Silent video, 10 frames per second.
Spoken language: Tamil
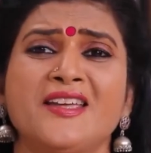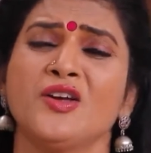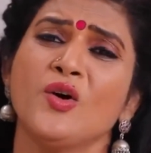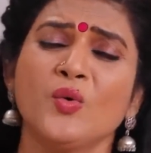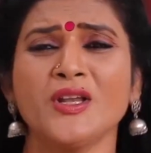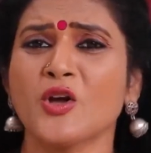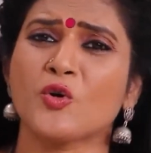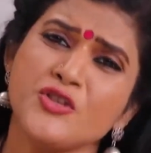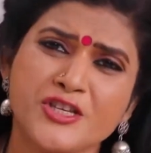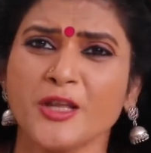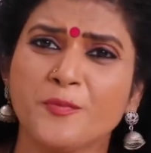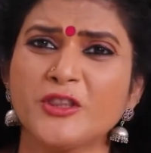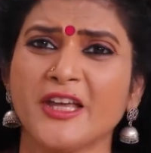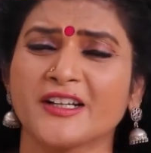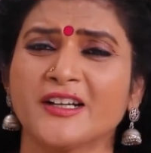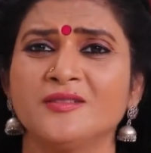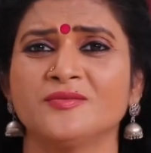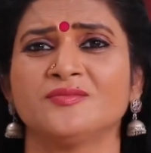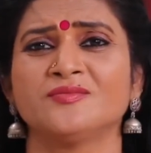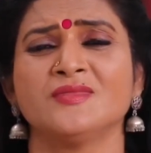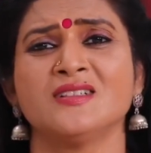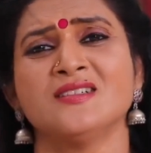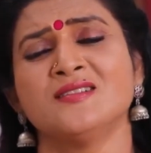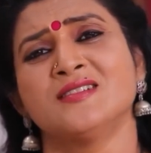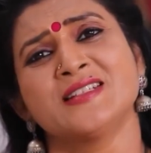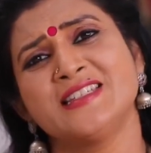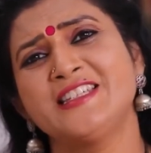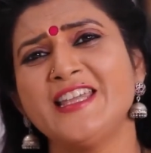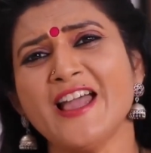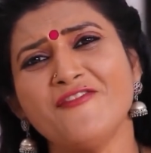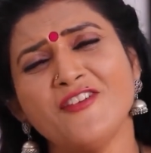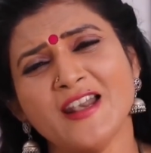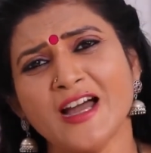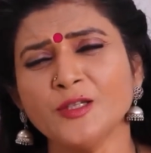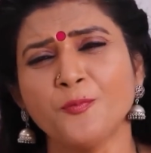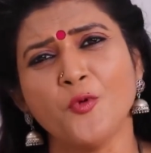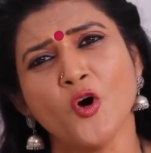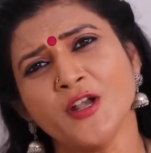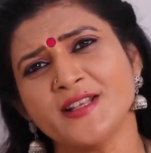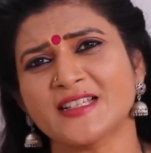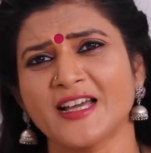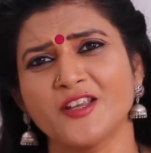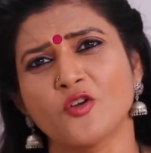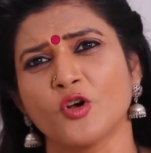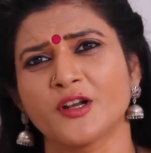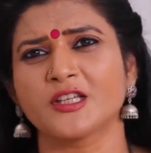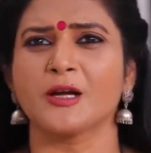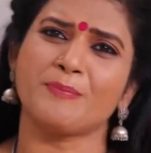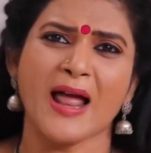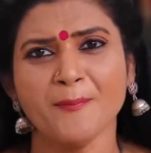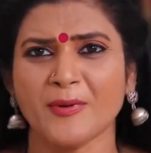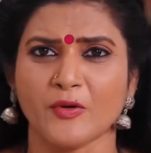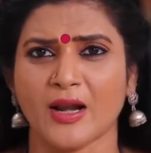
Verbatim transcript: ஏய் உனக்கு கொஞ்சமாவது புத்தி இருக்காடி எவ்வளவு போலீஸ்காரை கொல்றதுக்கு பிளான்